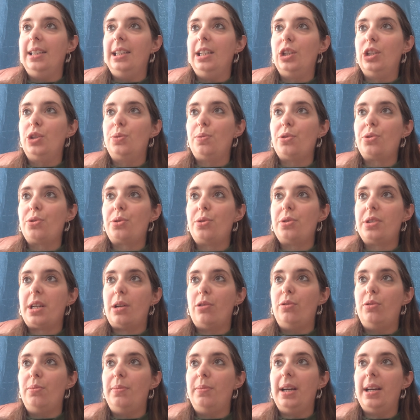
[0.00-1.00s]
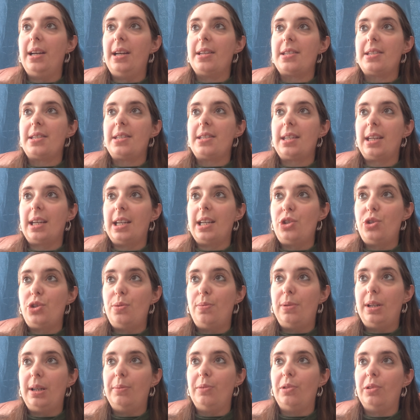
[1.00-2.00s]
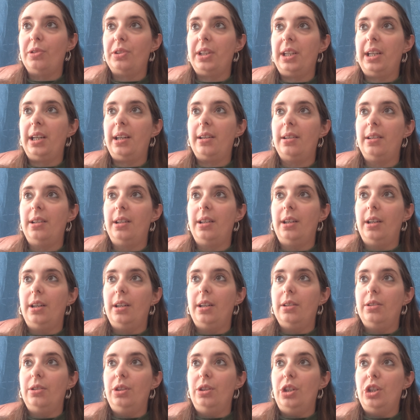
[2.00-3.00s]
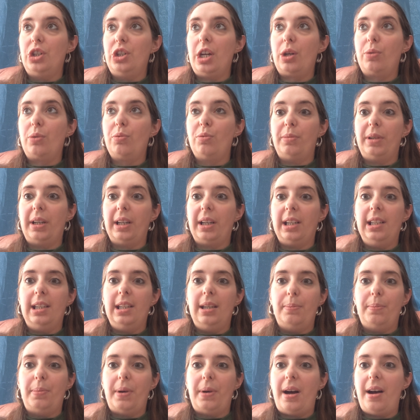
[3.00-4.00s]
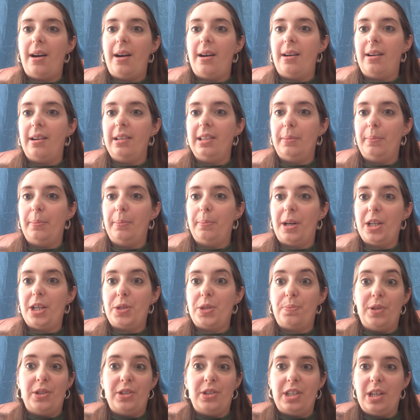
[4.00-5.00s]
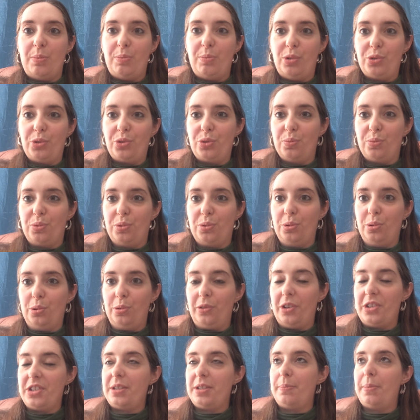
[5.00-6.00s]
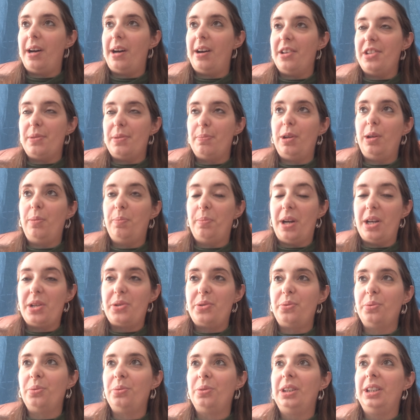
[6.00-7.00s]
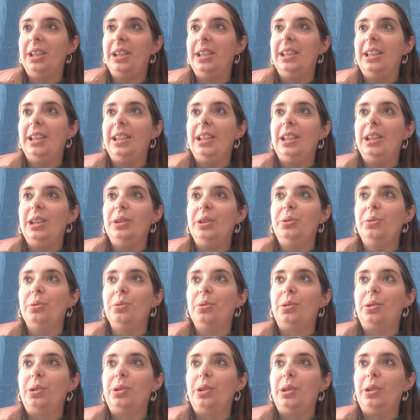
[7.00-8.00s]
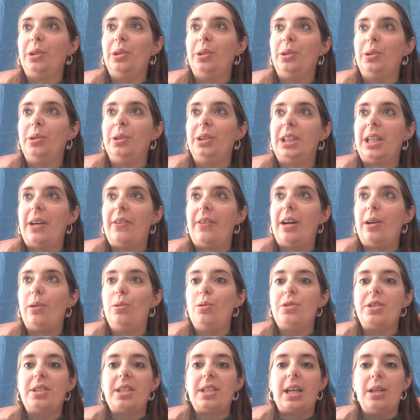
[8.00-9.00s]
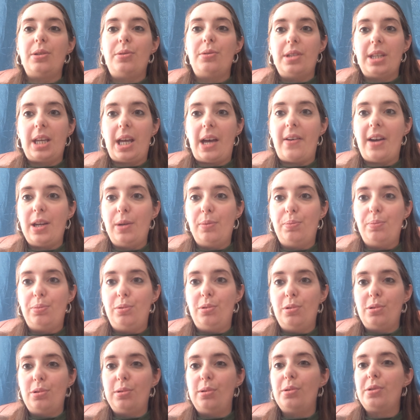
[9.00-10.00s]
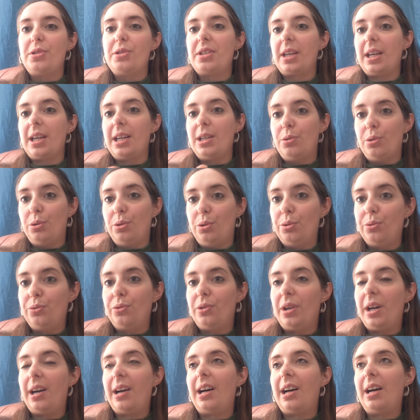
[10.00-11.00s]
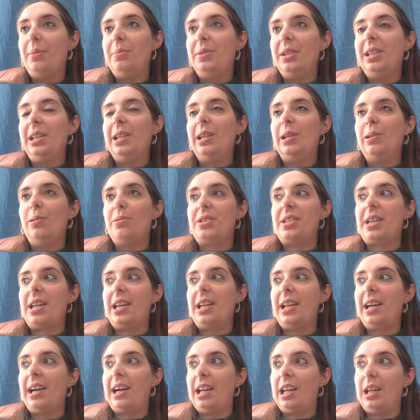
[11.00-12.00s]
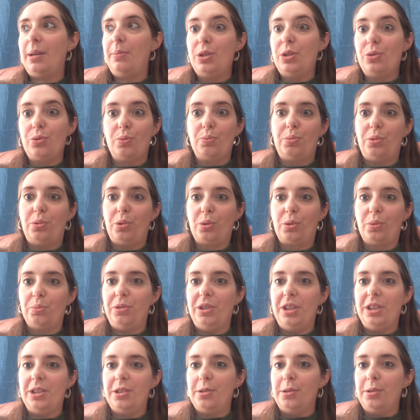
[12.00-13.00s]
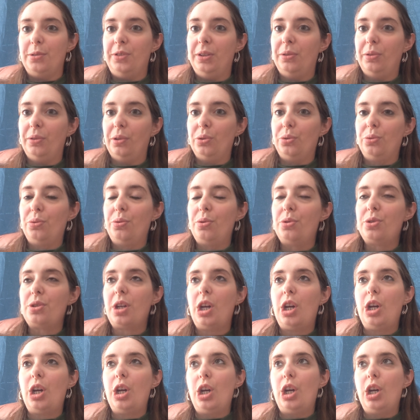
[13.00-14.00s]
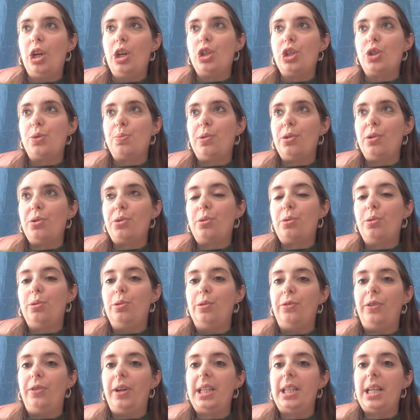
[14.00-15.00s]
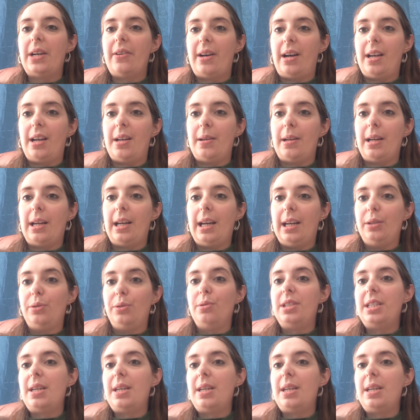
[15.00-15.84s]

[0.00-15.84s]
Et je pense que ça lui met un stress supplémentaire. Déjà que mon mari pas, n'aime pas spécialement son boulot, enfin c'est pas, c'est pas une passion. Donc euh, d'avoir le stress du travail plus le stress de devoir ramener le salaire à la maison pour qu'on puisse vivre tous, je pense que le fait d'avoir un,